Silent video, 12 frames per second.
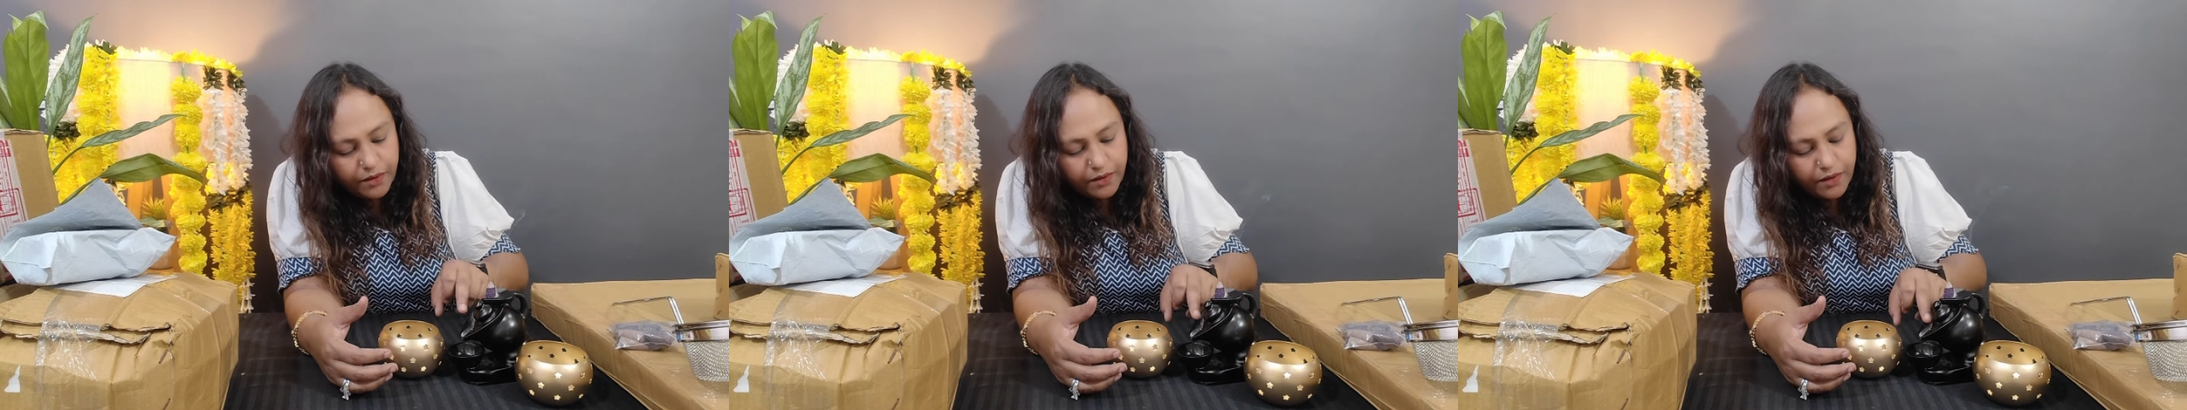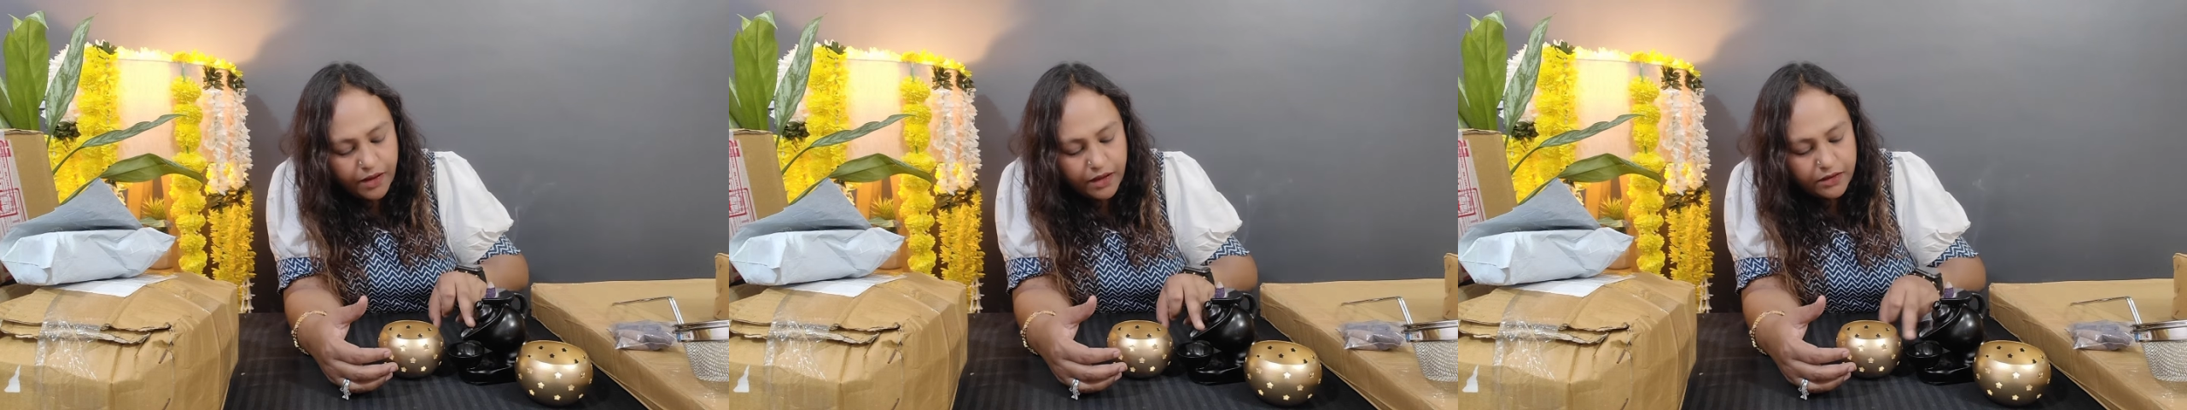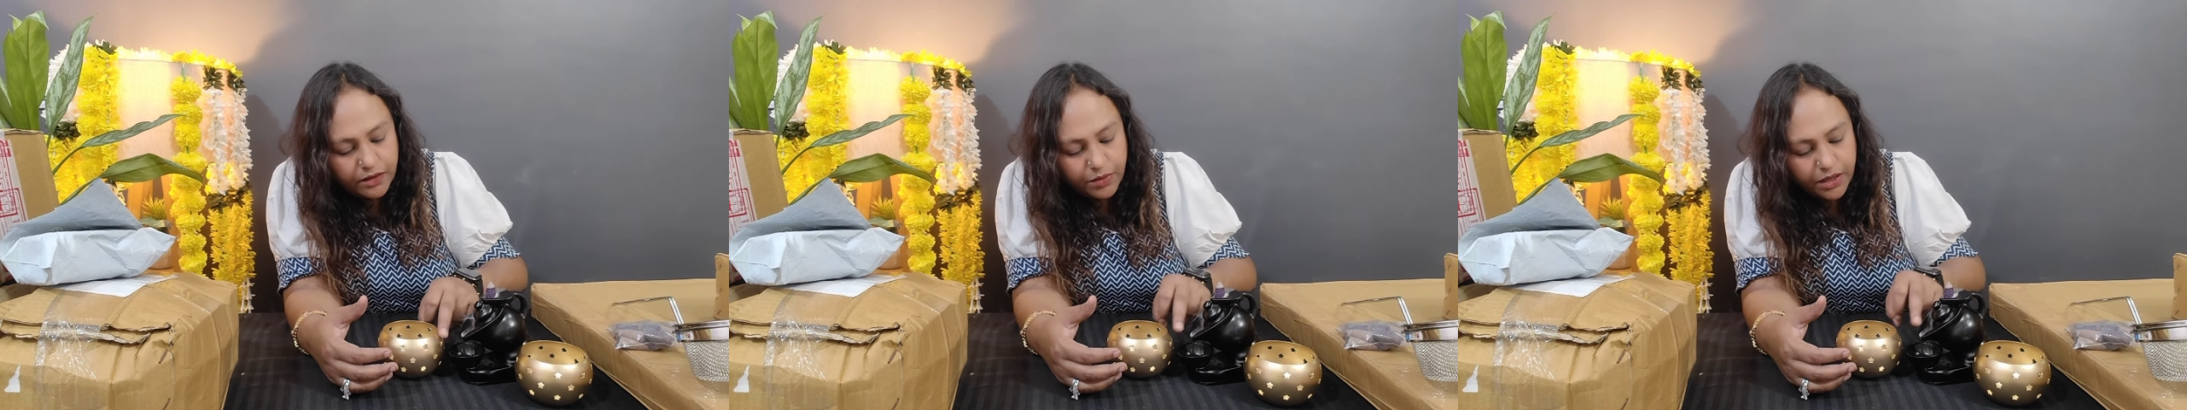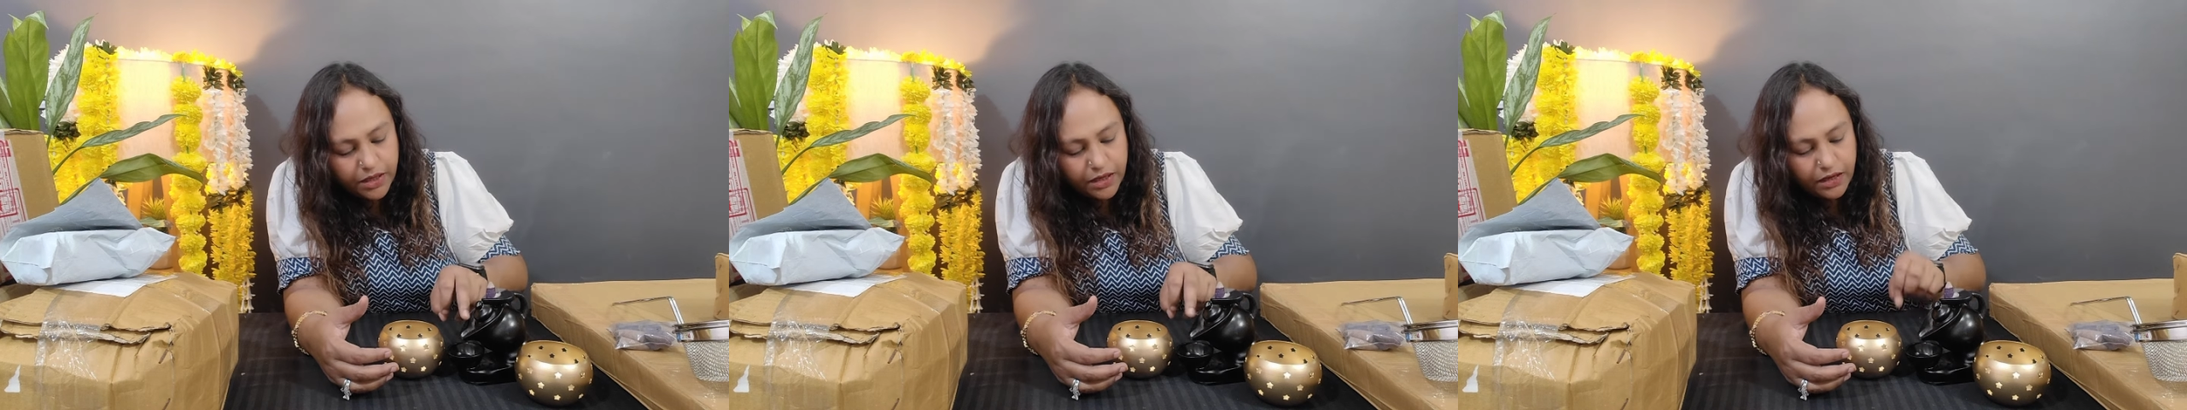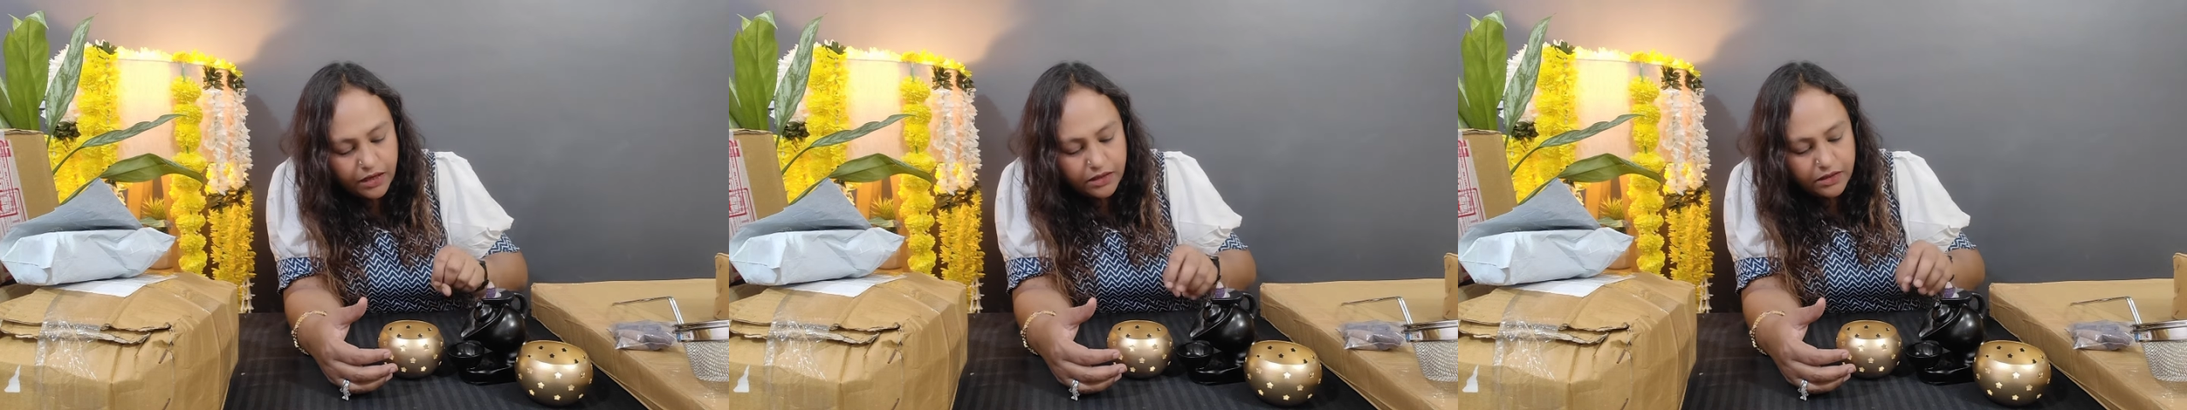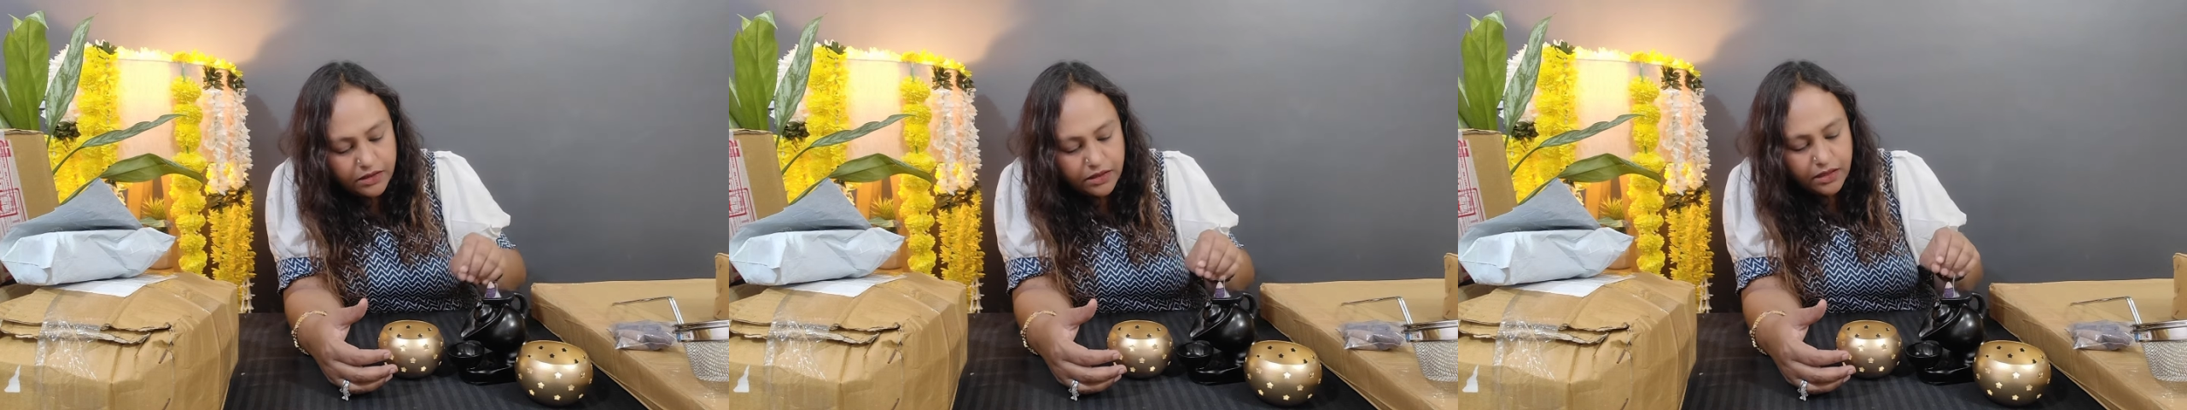आजा भैया
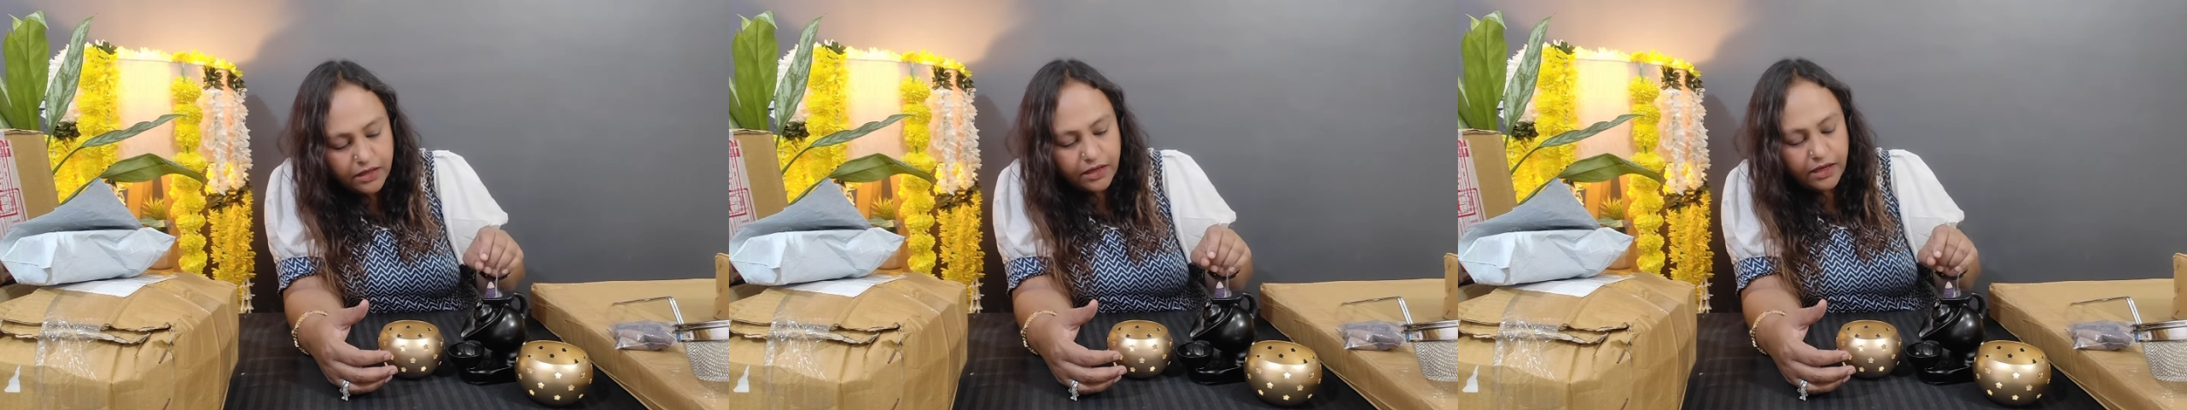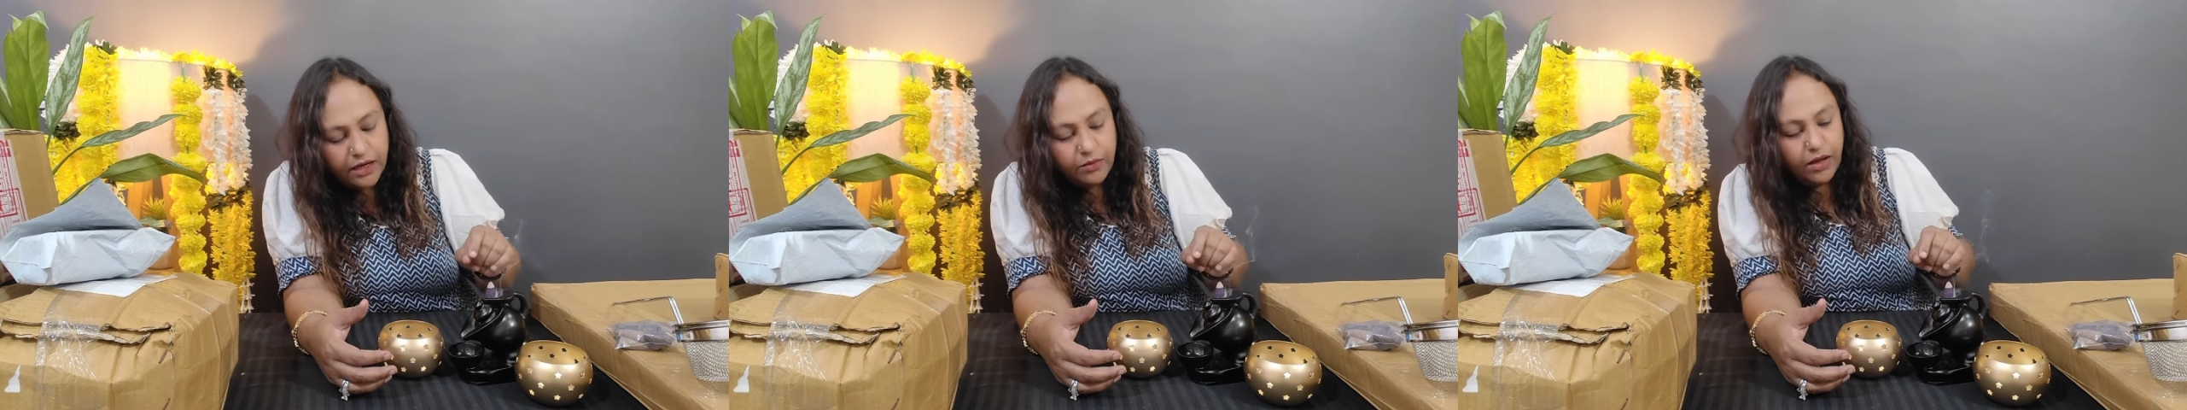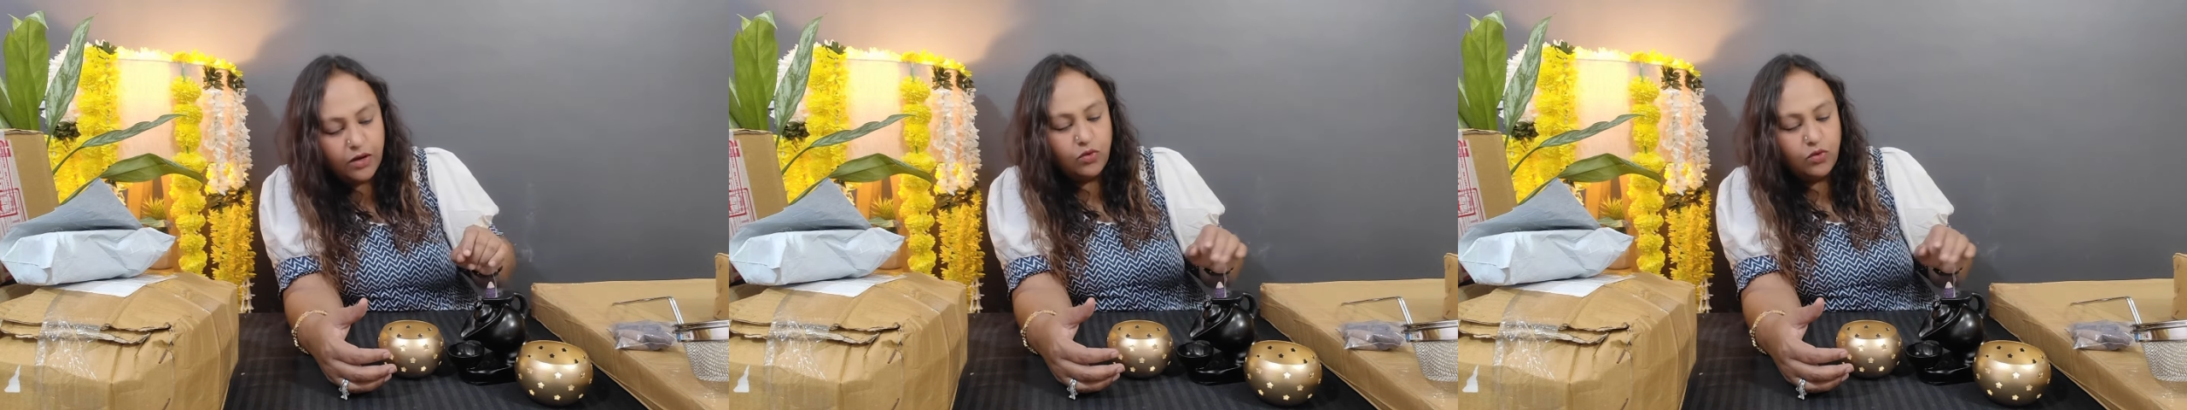नीचे एक बार